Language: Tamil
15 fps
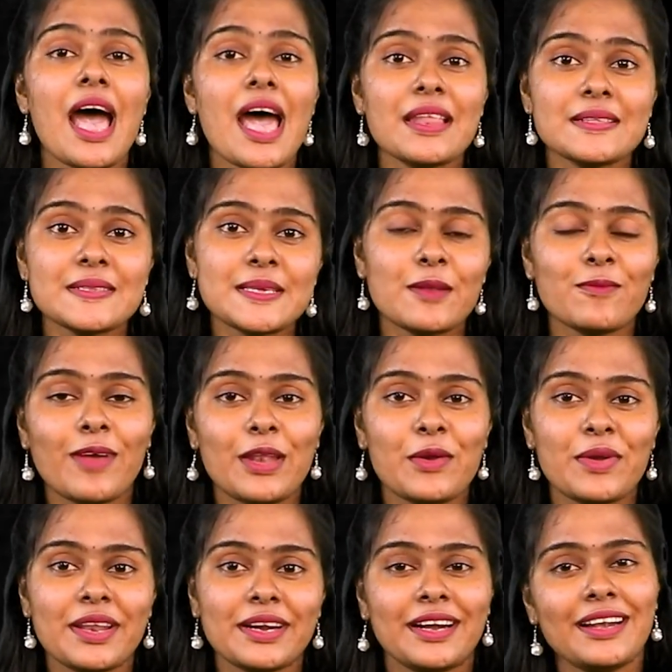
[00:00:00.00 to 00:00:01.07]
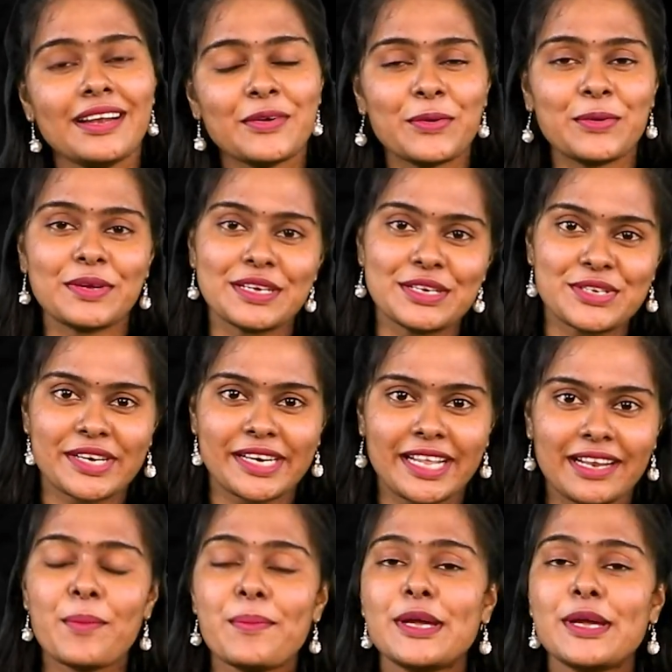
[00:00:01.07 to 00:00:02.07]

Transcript: அரசியல் வல்லுநர்கள் கூறுகின்றனர்